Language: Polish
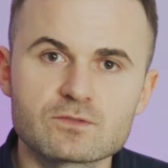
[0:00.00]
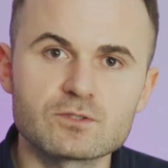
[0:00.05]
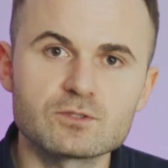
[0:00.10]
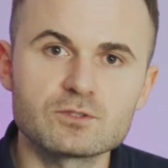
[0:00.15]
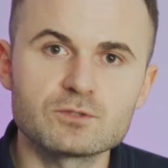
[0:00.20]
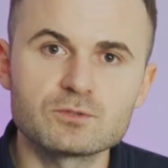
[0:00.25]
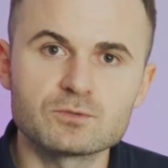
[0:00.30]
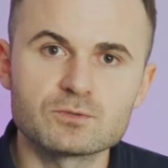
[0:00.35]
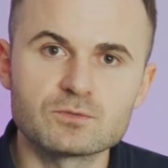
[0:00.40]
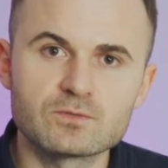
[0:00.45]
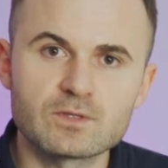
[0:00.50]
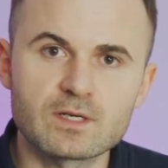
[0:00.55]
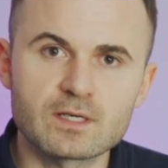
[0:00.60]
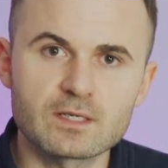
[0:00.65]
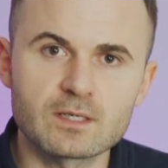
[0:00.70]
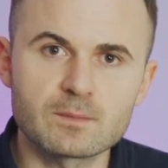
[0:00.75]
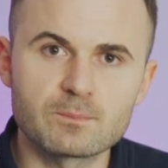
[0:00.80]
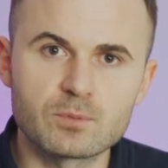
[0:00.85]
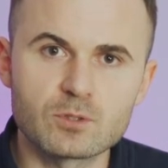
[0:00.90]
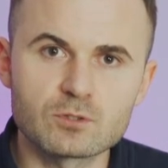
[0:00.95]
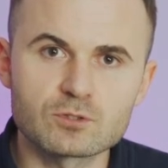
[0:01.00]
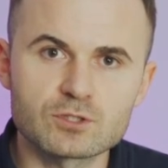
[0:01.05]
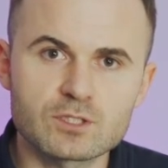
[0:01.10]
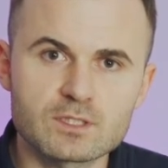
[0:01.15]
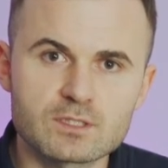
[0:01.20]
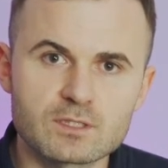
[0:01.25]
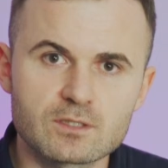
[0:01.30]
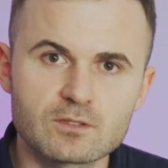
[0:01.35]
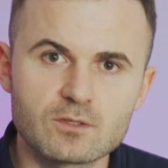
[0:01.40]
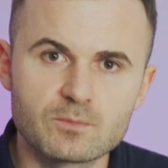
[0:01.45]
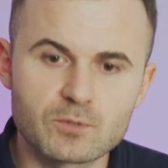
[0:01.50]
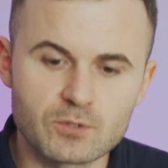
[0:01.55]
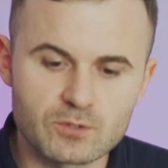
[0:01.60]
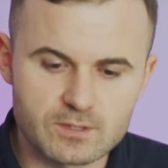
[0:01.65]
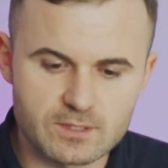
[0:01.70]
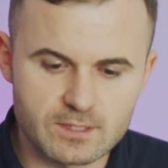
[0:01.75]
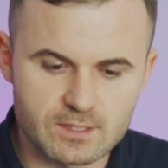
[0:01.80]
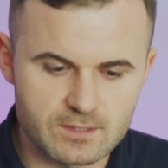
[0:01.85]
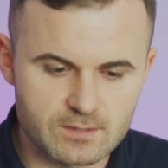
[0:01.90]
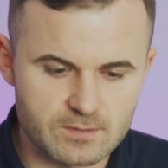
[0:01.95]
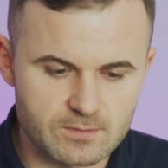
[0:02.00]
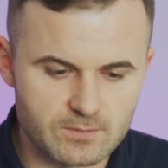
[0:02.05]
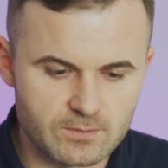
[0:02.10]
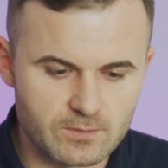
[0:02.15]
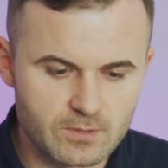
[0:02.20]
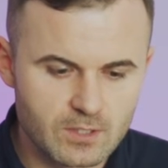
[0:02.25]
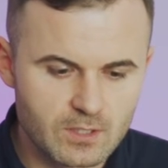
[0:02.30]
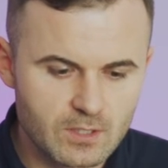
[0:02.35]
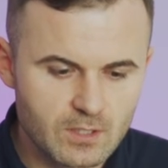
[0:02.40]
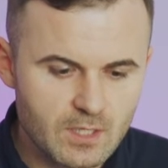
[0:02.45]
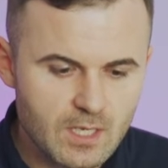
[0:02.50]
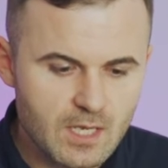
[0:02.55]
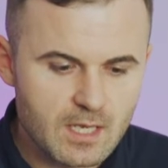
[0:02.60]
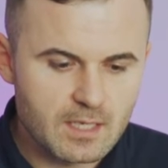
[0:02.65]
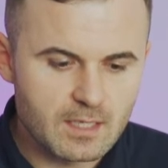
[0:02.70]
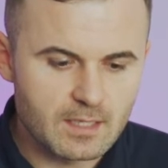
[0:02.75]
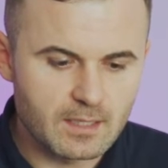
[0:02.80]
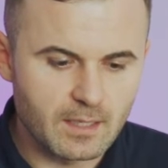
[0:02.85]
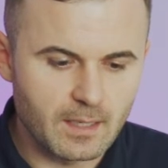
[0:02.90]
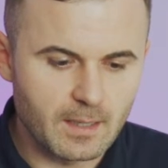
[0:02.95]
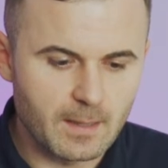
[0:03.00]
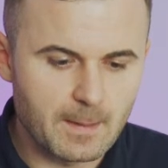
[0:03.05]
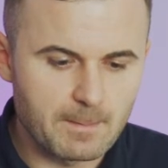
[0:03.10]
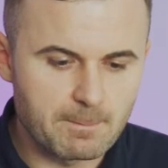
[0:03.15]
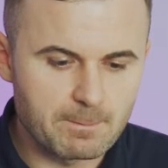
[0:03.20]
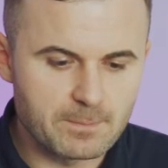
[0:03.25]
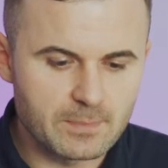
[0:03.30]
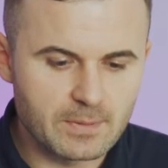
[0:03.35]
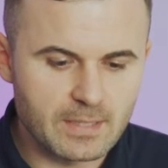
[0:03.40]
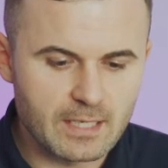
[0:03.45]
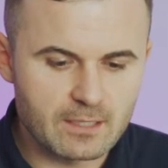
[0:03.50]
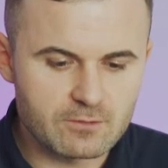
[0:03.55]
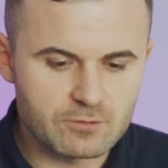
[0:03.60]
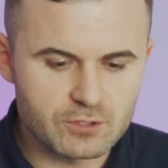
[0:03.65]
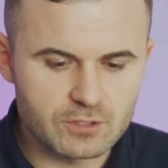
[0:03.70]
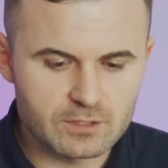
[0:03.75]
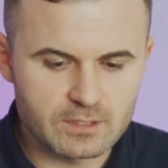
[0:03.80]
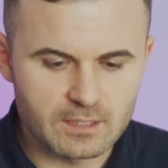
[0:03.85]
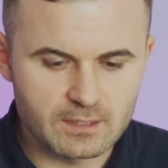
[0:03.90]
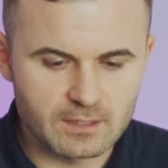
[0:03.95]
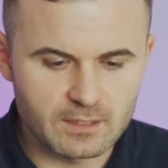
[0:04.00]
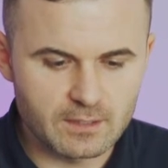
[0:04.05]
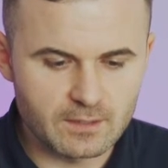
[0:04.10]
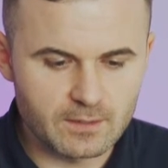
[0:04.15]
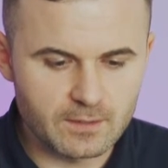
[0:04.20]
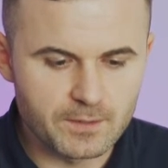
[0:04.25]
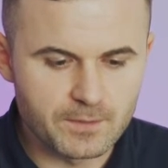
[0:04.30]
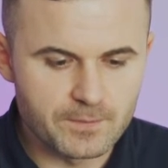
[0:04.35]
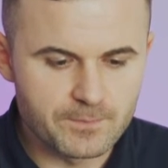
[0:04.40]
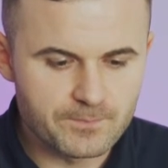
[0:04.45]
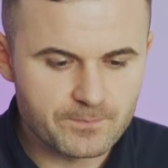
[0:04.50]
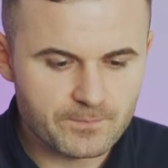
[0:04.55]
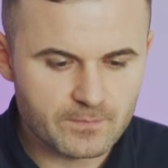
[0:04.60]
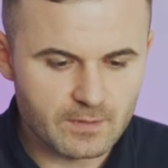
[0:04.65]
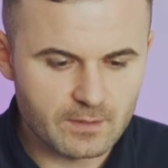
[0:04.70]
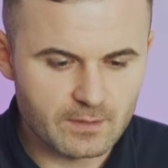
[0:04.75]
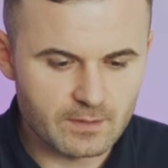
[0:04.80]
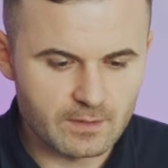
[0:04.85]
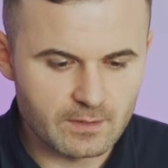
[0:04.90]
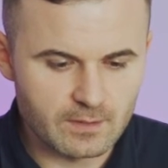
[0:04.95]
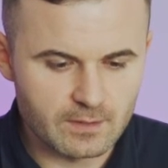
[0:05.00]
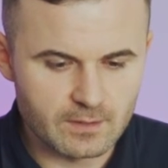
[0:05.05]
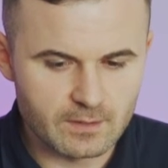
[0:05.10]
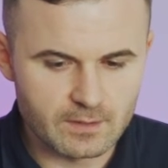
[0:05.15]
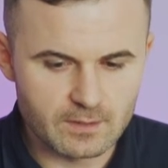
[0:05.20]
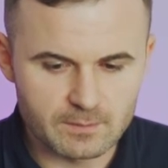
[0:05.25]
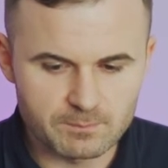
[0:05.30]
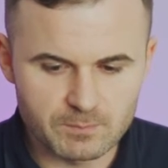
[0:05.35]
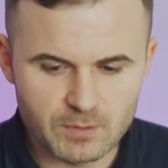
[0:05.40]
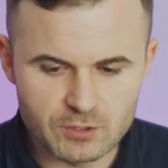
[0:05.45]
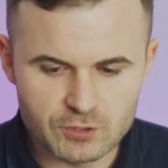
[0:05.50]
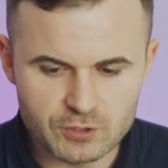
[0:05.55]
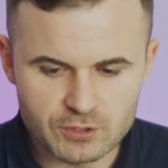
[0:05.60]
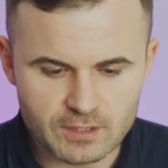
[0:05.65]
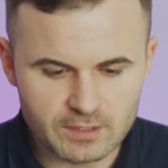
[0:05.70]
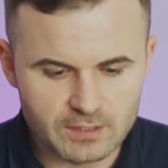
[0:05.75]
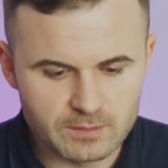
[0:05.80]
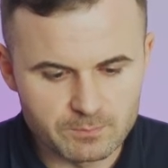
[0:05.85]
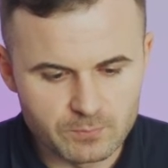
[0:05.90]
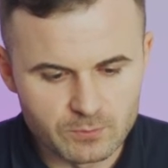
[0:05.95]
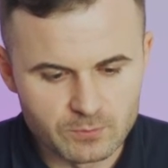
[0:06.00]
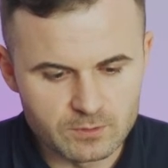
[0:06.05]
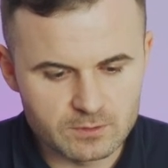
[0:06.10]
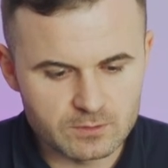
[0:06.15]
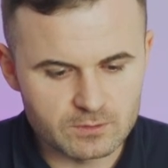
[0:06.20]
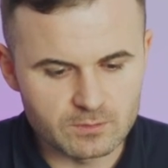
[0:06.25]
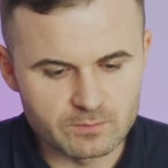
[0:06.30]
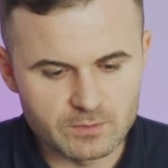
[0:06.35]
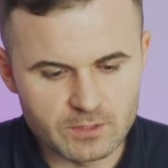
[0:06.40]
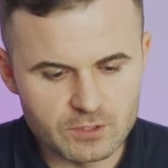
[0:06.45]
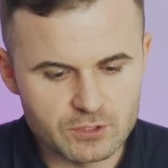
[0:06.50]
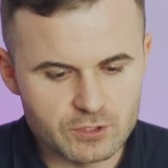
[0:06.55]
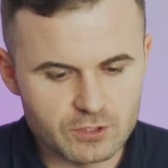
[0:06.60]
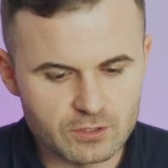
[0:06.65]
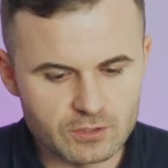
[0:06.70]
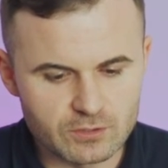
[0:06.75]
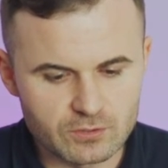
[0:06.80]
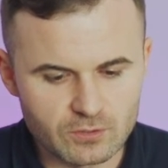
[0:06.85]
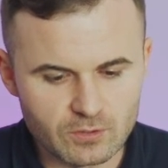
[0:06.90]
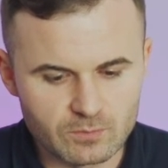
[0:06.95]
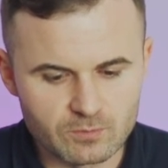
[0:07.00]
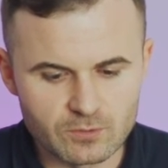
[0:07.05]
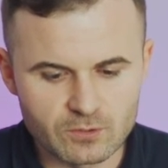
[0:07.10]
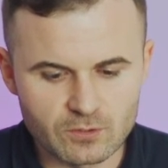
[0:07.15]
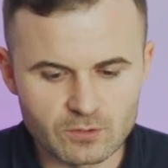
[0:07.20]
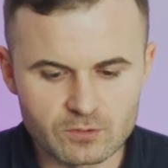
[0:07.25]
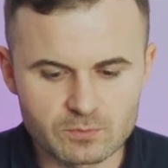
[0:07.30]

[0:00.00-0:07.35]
zwrócić uwagę podczas tego procesu. E, pierwszy taki, e, pierwszy taki punkt to będzie dobór